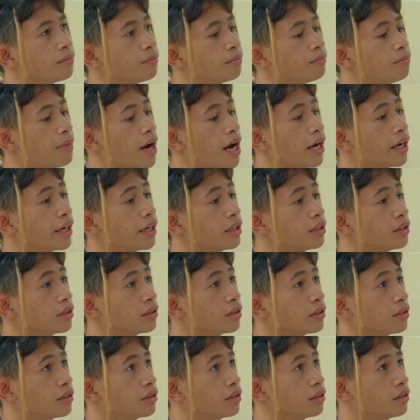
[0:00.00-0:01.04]
Bakit?
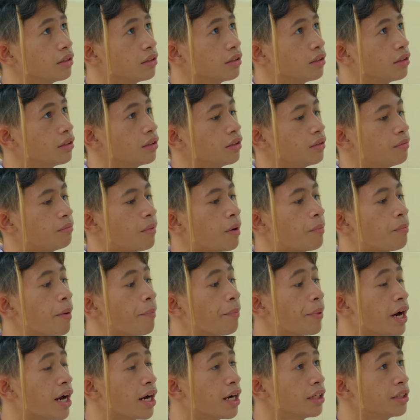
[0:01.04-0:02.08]

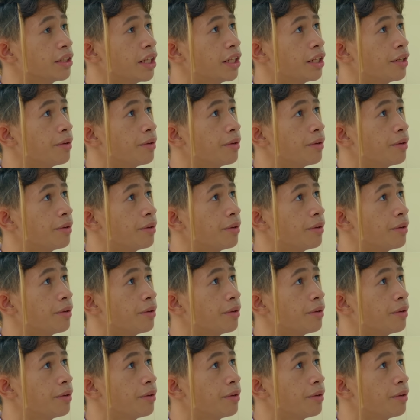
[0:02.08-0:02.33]
Magpaprank ka na